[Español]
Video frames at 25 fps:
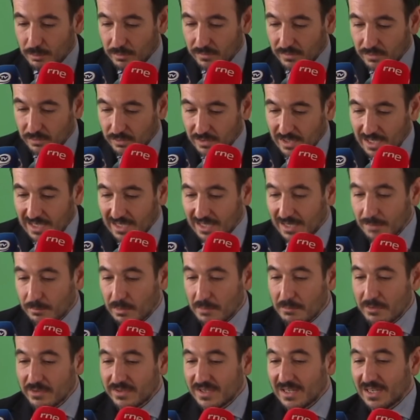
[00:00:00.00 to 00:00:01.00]
provisional, es que
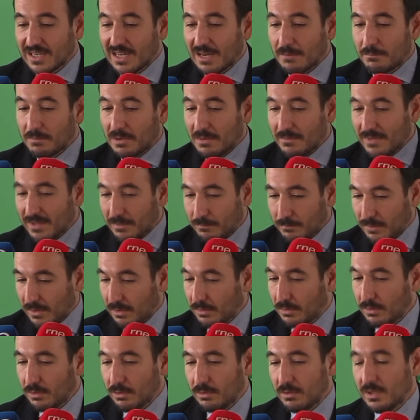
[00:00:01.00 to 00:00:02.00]
podemos decir que el primer
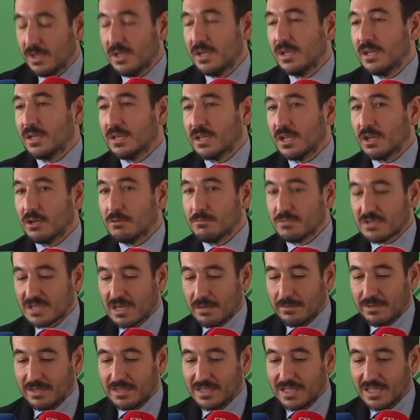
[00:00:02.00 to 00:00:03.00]
pecio, que como
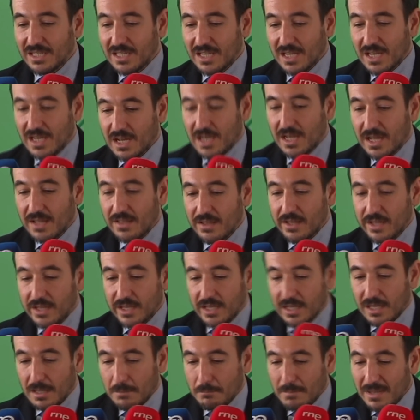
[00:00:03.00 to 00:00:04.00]
saben tenía
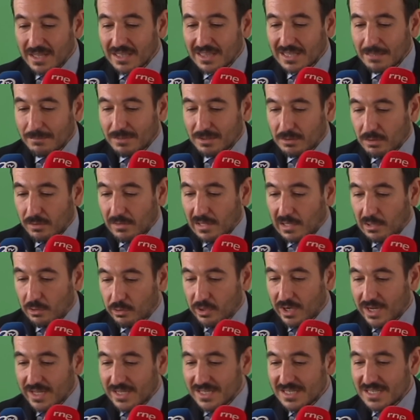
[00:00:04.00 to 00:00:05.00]
20 eh, metros de
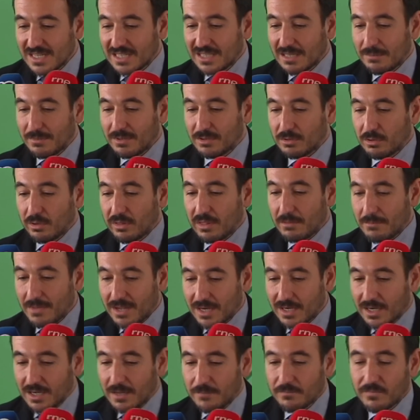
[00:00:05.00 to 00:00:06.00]
lora y 7 metros de
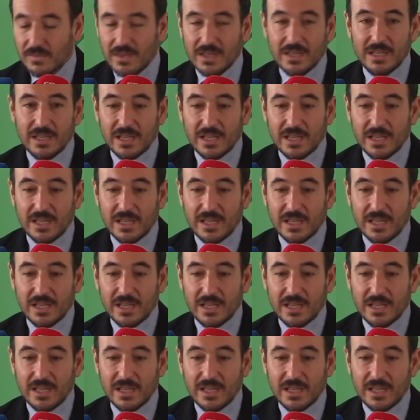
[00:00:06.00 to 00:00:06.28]
manga,